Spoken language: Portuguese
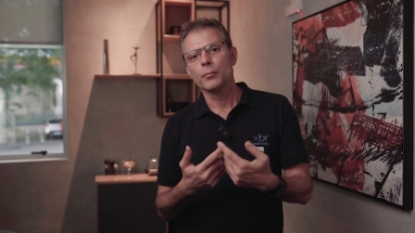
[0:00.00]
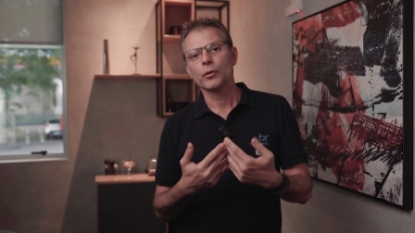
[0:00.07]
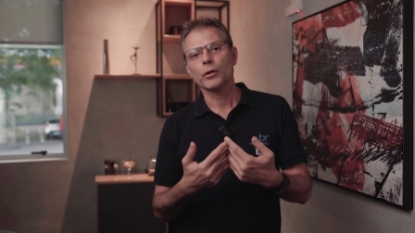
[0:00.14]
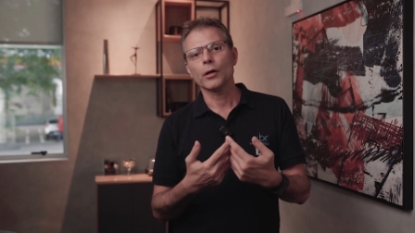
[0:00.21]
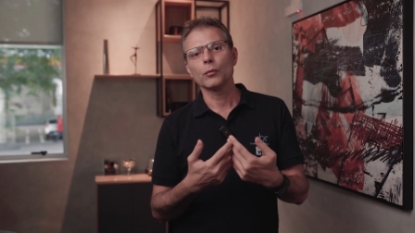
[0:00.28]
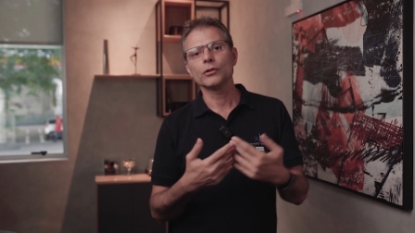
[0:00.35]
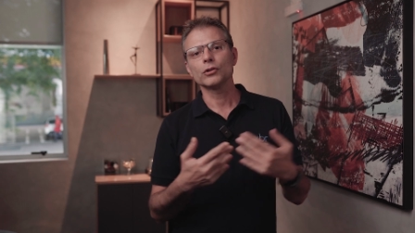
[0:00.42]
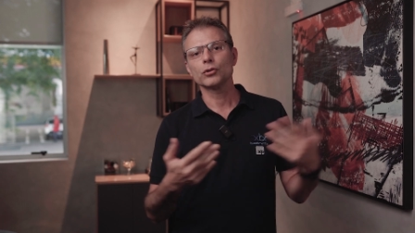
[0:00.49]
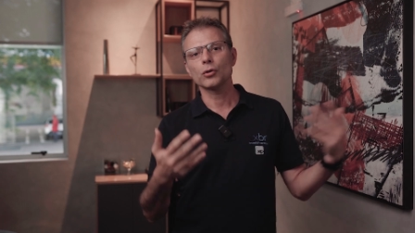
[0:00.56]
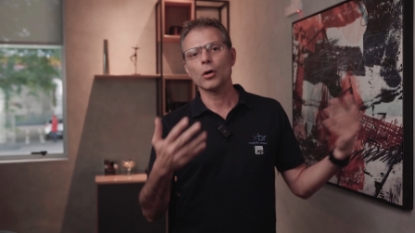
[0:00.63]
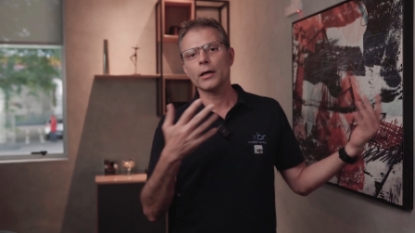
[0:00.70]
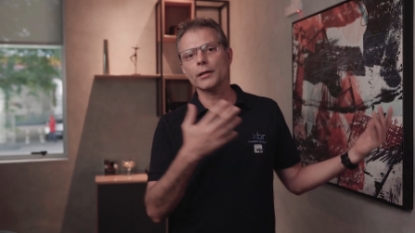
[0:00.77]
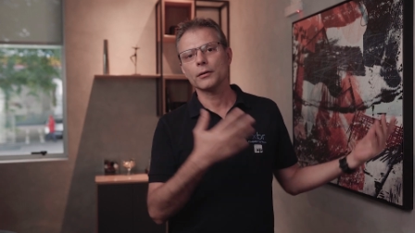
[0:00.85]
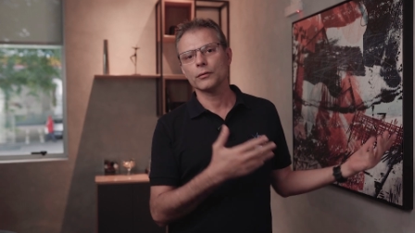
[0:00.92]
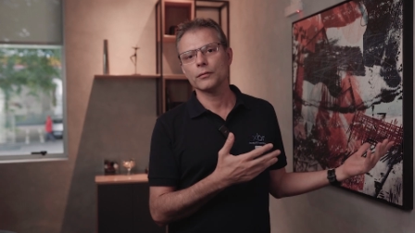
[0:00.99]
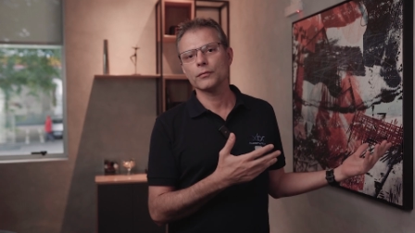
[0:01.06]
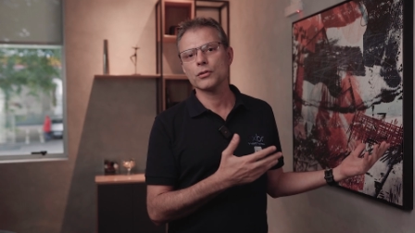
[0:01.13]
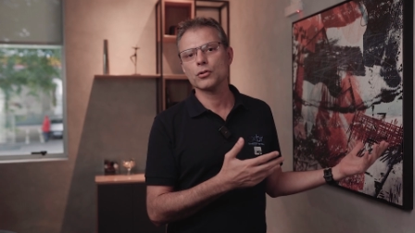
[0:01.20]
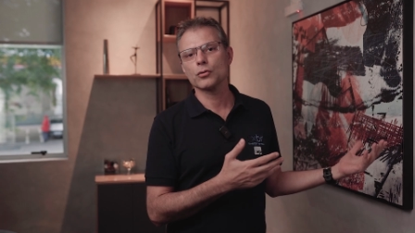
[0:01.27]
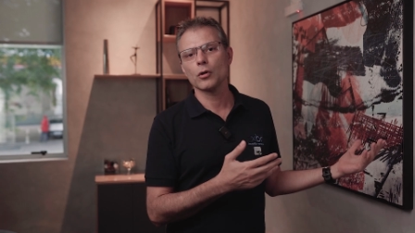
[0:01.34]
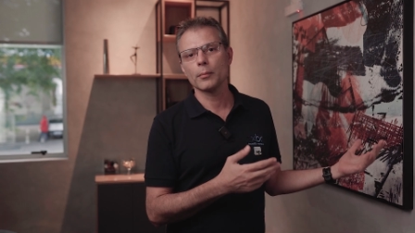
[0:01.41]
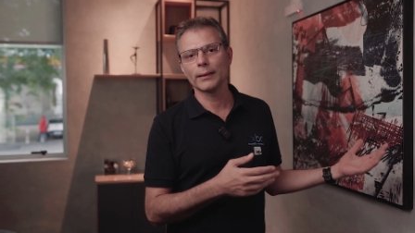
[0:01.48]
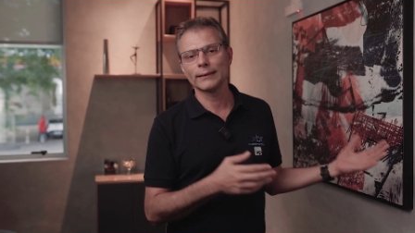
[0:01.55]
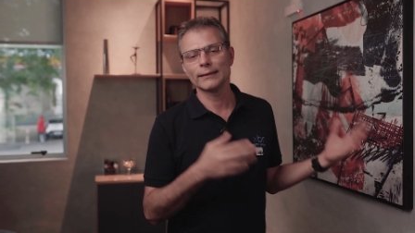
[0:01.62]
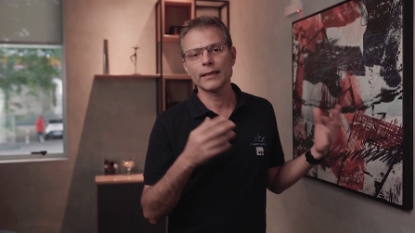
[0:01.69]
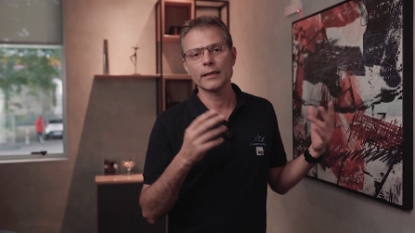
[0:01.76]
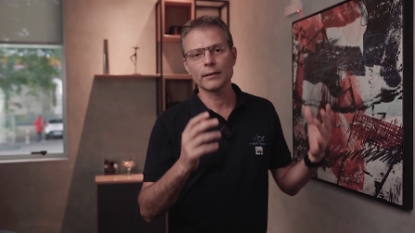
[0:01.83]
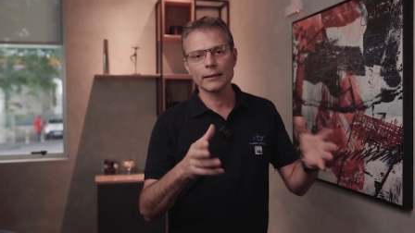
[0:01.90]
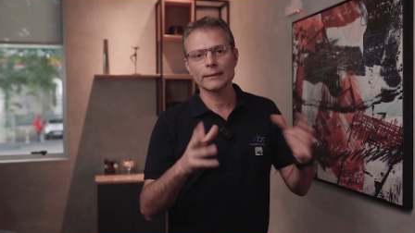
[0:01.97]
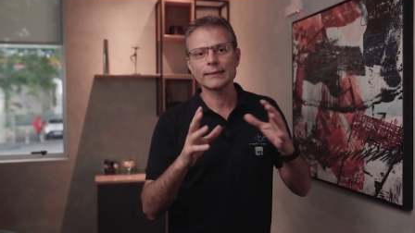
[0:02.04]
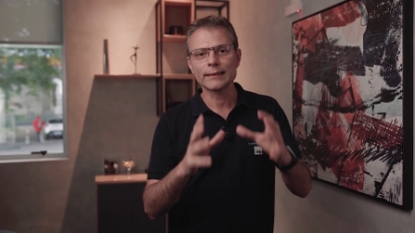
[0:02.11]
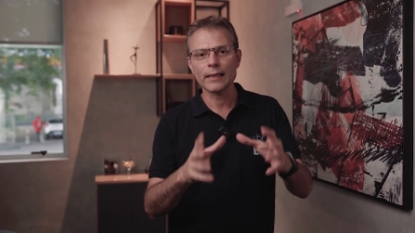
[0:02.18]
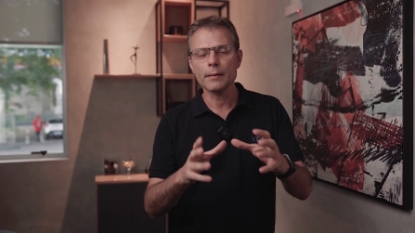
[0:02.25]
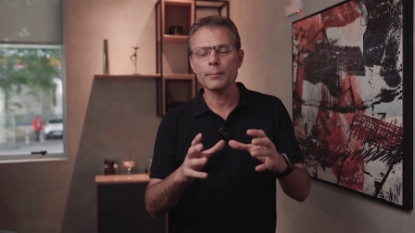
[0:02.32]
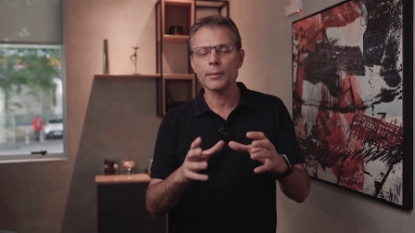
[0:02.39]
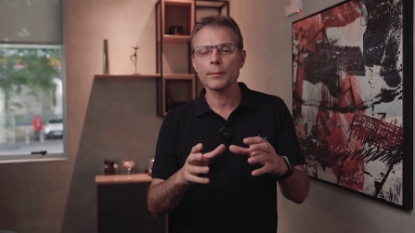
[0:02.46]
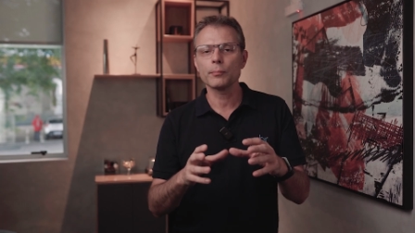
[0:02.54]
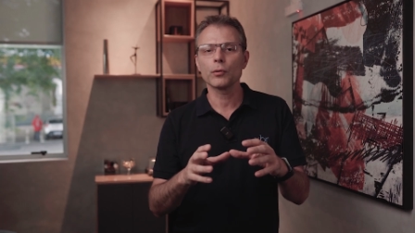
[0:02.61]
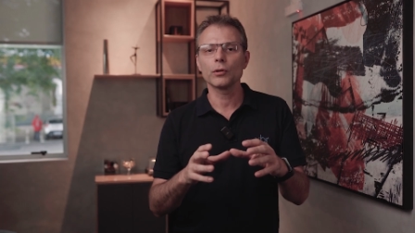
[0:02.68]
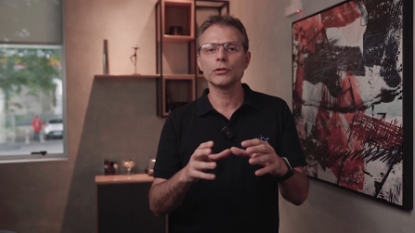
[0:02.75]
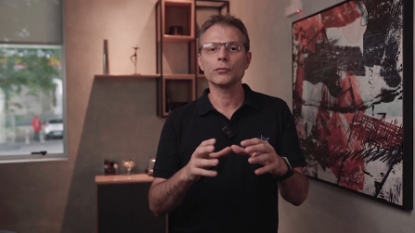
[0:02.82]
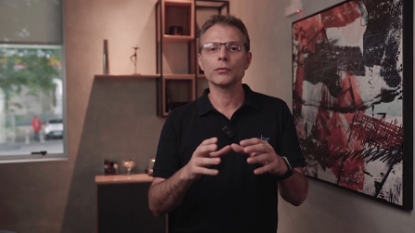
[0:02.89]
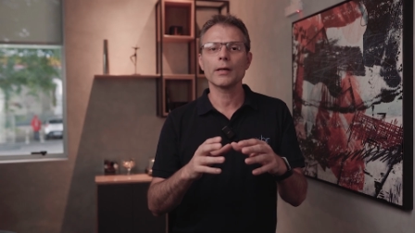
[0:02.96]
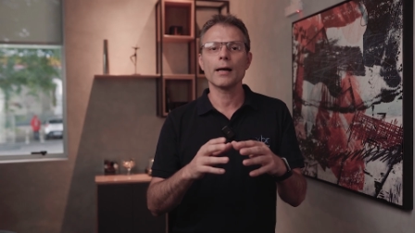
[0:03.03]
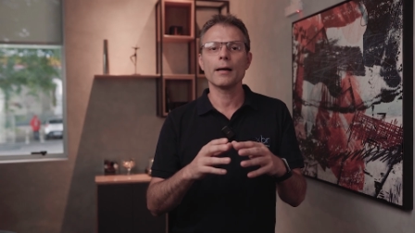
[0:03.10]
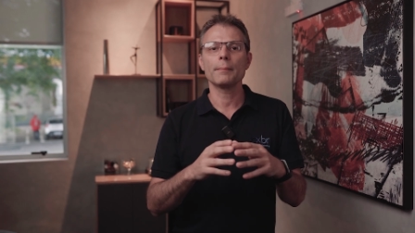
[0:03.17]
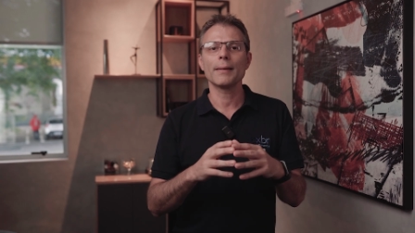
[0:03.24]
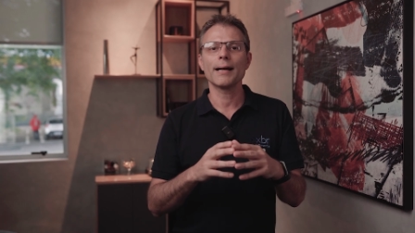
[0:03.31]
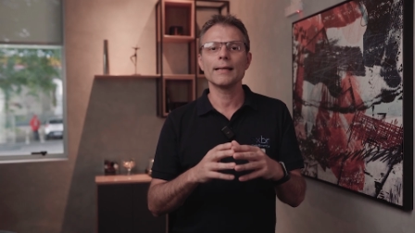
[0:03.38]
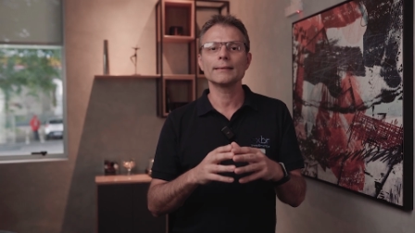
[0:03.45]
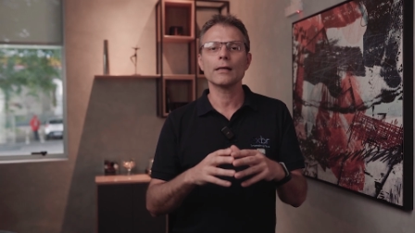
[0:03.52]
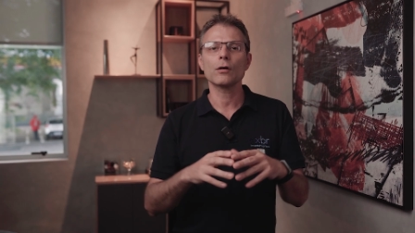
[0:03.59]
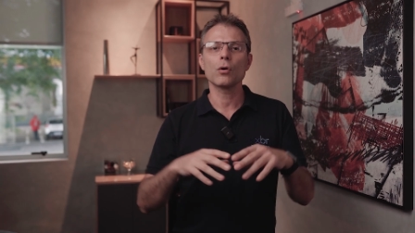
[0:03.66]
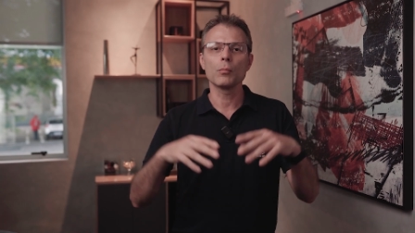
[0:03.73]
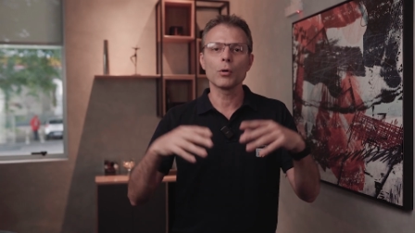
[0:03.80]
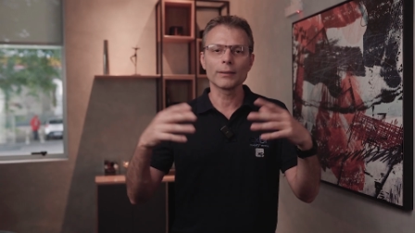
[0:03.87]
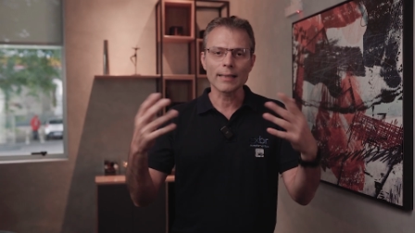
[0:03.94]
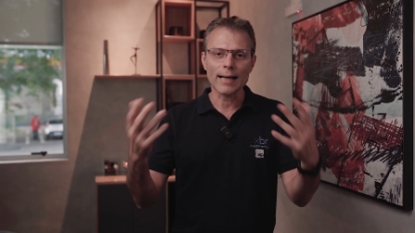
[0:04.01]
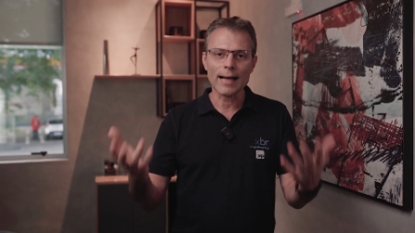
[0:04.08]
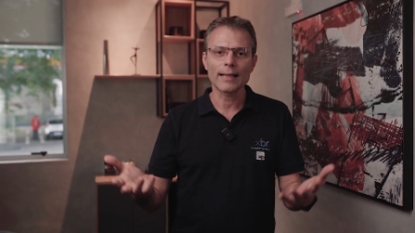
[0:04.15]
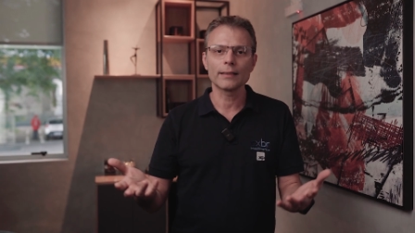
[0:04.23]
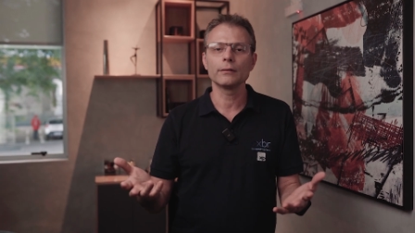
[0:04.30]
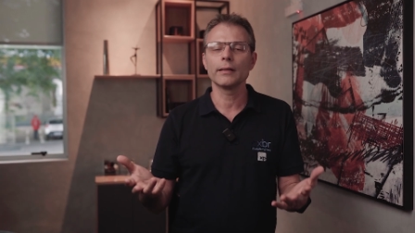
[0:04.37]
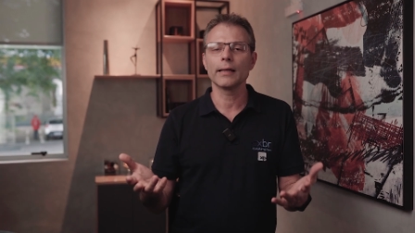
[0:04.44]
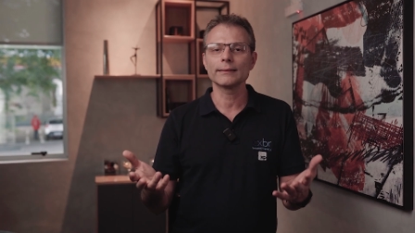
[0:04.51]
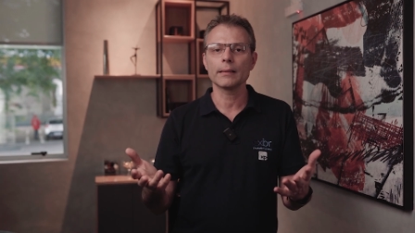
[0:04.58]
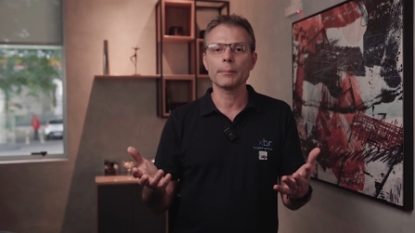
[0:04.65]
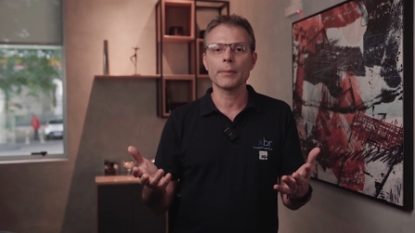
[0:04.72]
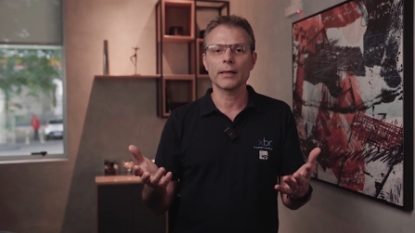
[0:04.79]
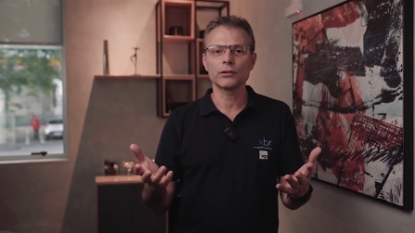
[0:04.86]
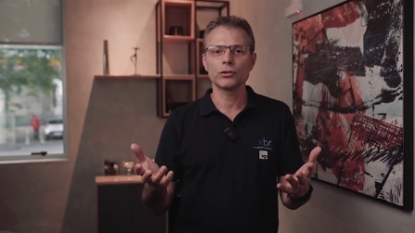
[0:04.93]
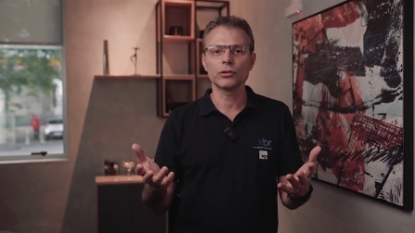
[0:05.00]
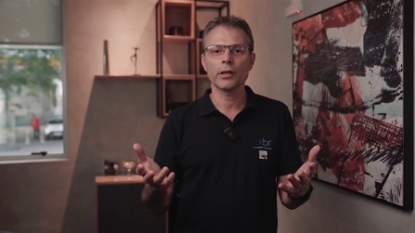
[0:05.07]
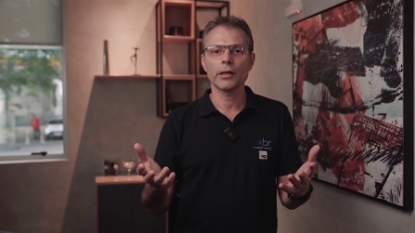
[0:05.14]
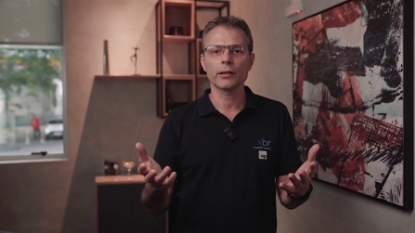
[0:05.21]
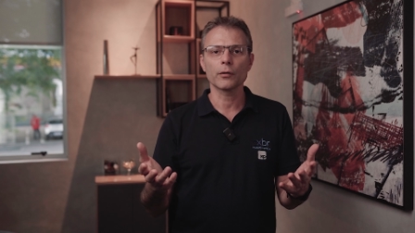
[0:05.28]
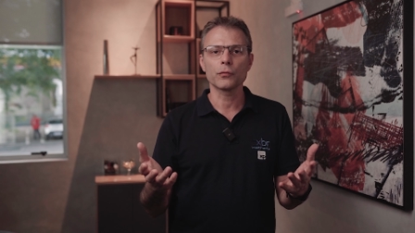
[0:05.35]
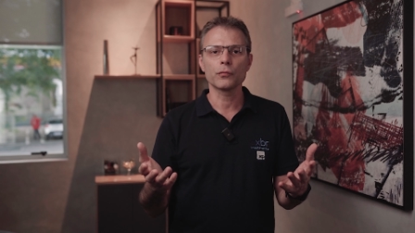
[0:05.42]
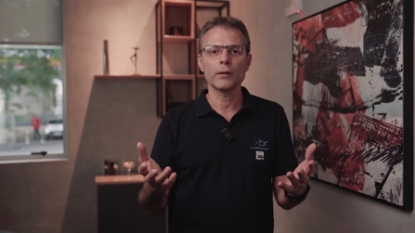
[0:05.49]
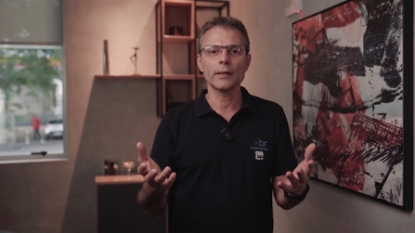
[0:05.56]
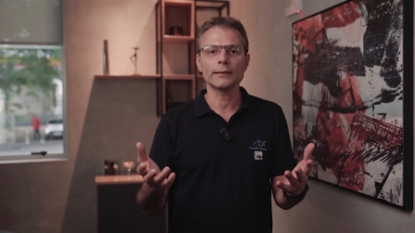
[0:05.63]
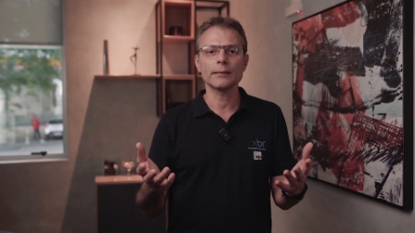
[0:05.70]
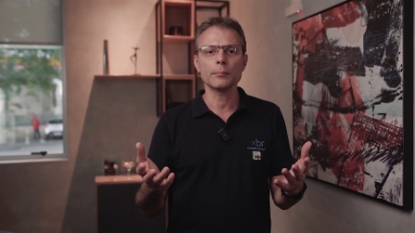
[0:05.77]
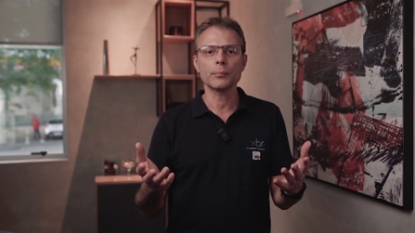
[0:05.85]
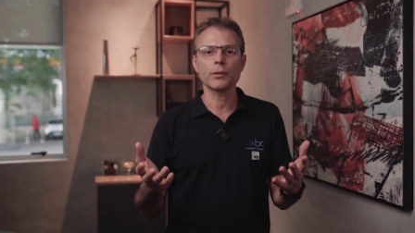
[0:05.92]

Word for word: porque o histórico do investidor brasileiro ele sempre pôde ficar mais acomodado nessa parte de renda fixa,